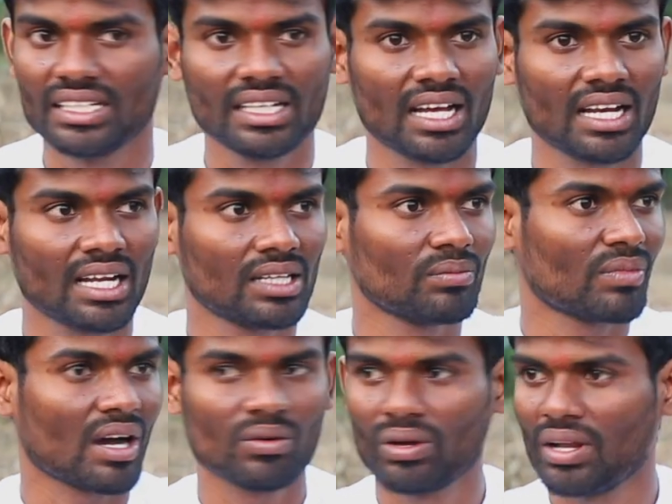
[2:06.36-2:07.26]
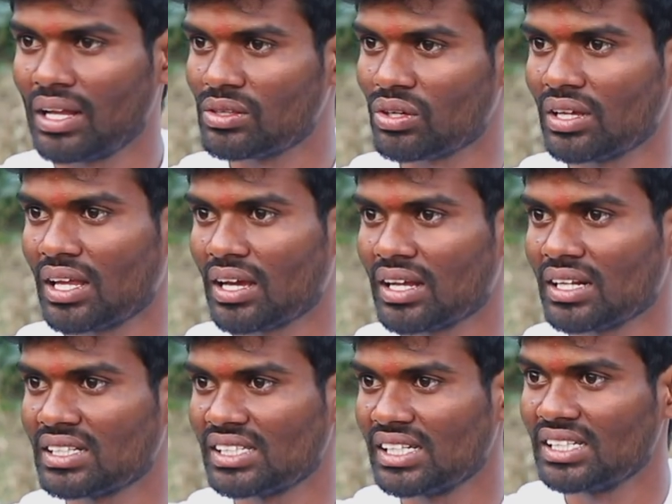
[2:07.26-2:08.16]
చెయ్యాలని మా వాళ్ళంతా ఒక దగ్గర
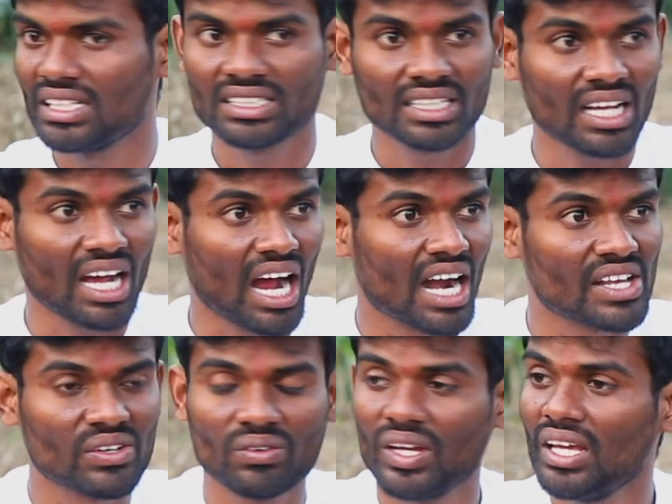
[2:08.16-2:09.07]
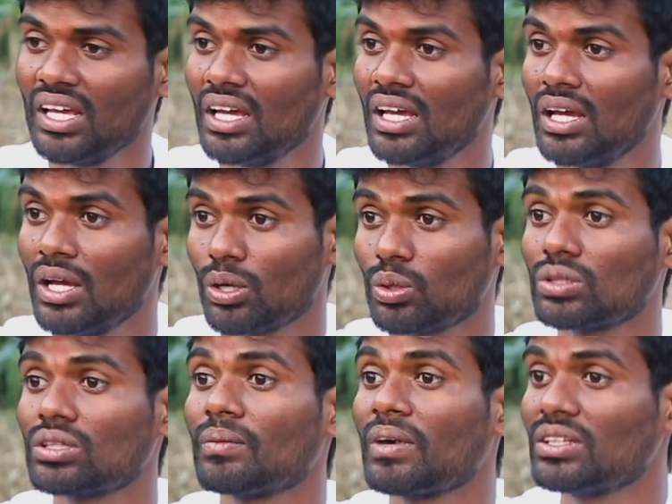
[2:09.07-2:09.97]
స్టే చేస్తే ఆడికి పోయి
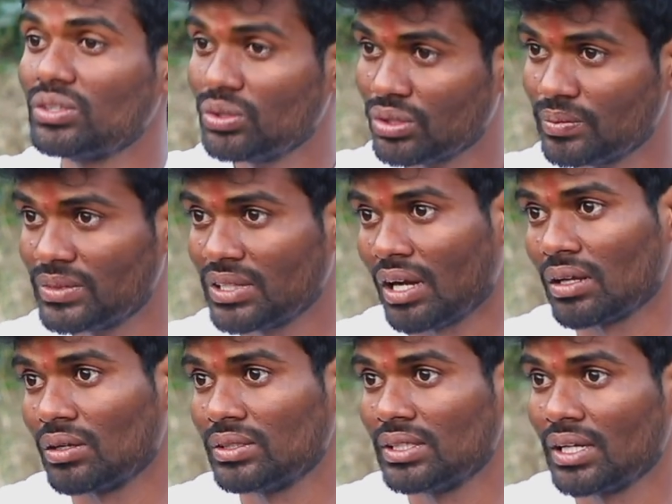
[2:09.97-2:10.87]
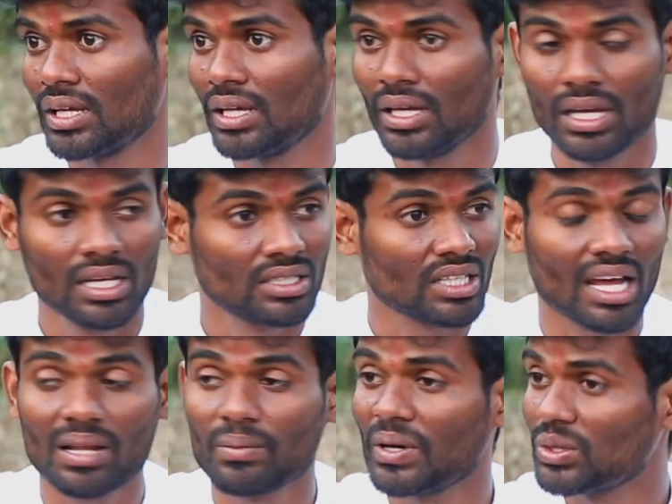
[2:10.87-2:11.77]
కొంతమంది యూట్యూబ్ ఛానల్ వచ్చినాయి
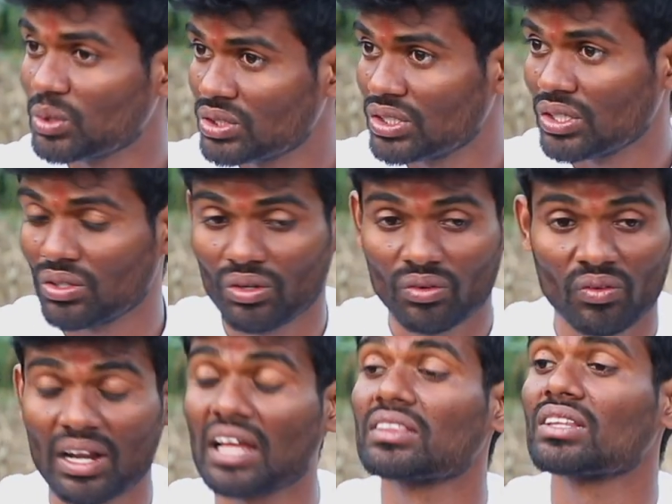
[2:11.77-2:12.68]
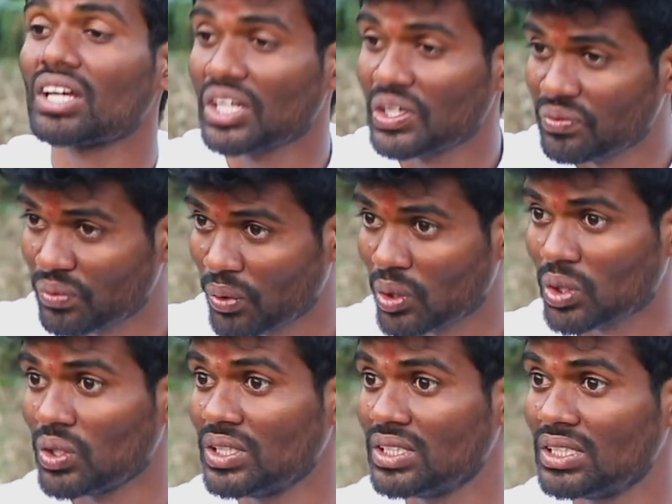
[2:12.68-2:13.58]
చాలామంది వచ్చిర్రు వాళ్ళందరికీ ఫోటో
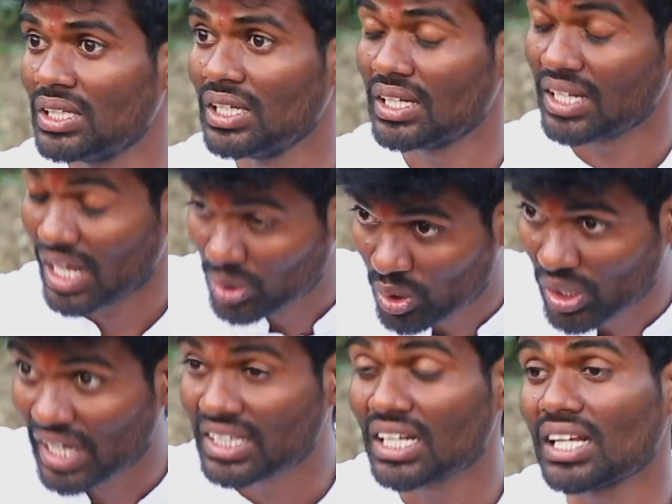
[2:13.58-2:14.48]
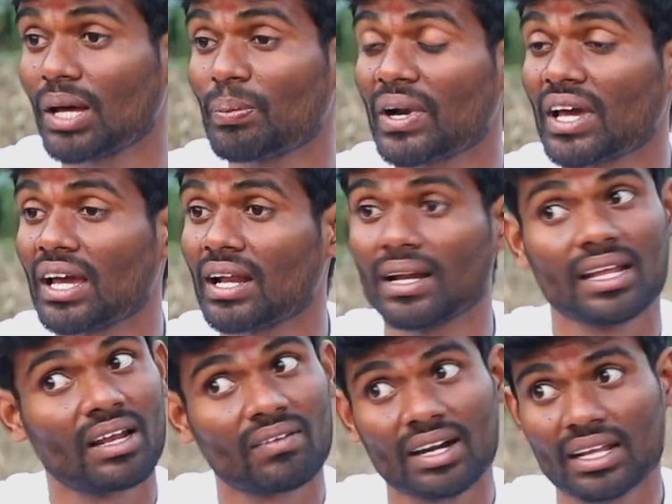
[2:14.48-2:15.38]
ఇచ్చి నాతో అయితే లేదు అప్పటికైనా
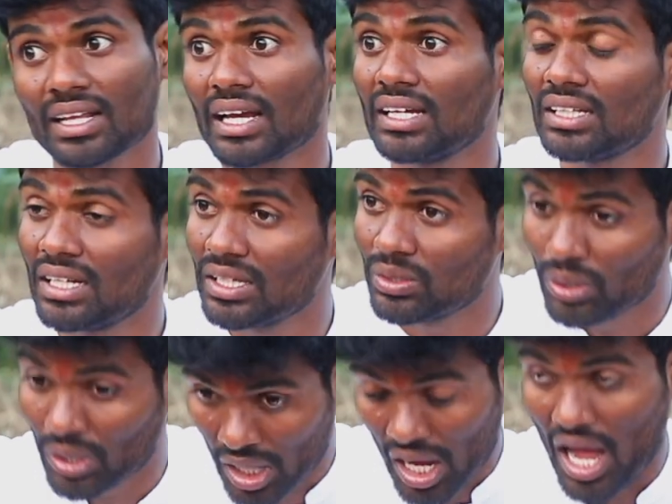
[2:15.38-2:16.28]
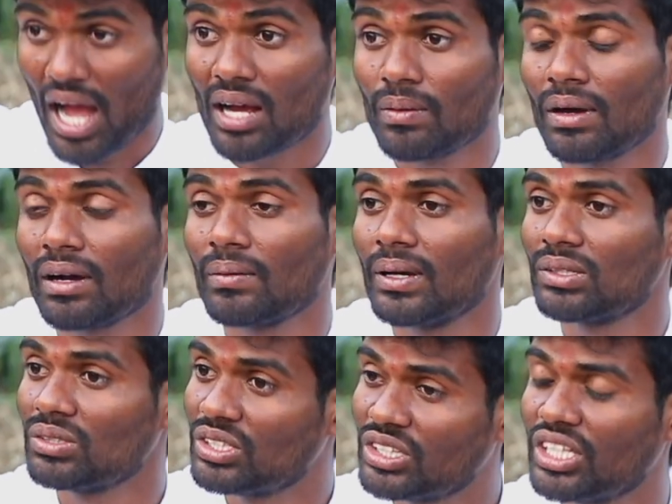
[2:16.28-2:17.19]
నిలబడనీకి అయితే లేదు ఆగమాగం
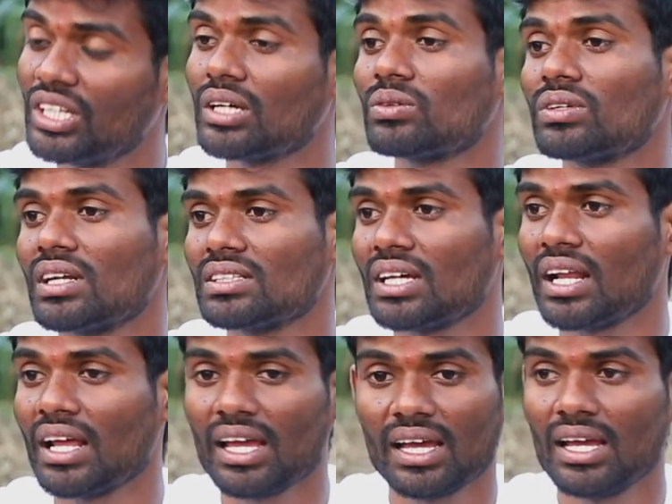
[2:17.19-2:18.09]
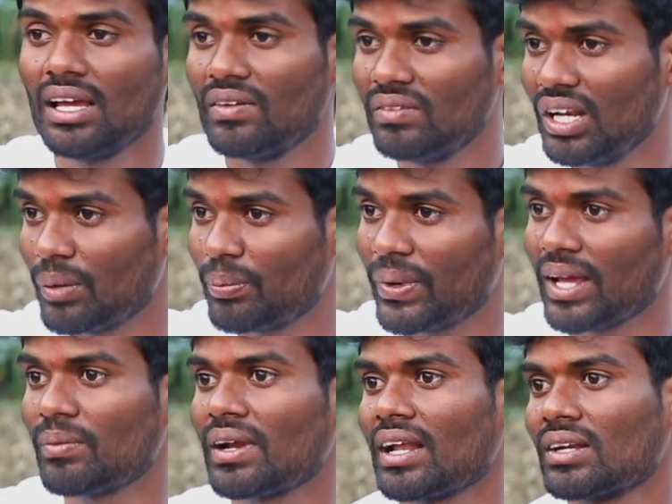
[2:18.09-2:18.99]
అయితే తినకున్నా సరే వీళ్ళ
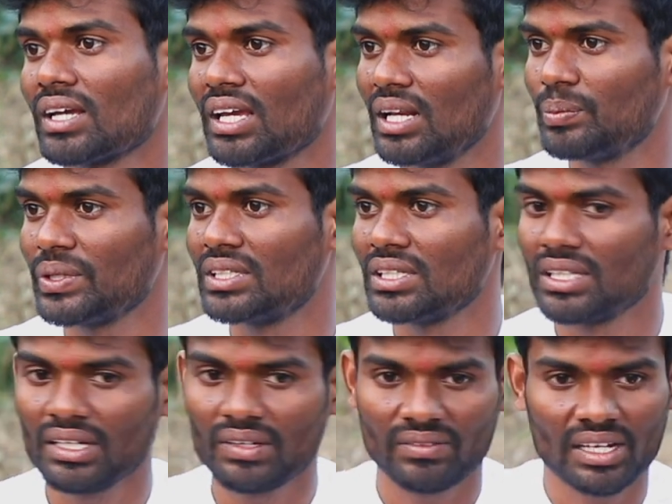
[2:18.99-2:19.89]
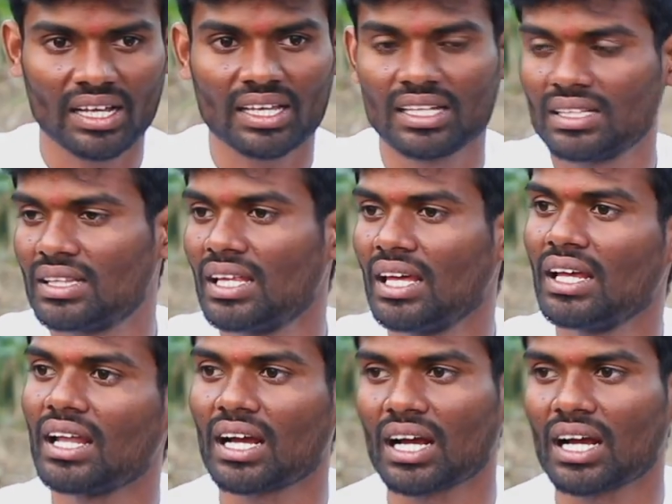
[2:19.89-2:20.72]
ప్రేమ నన్ను గెలిపించింది వీళ్ళకి ఇస్తే నా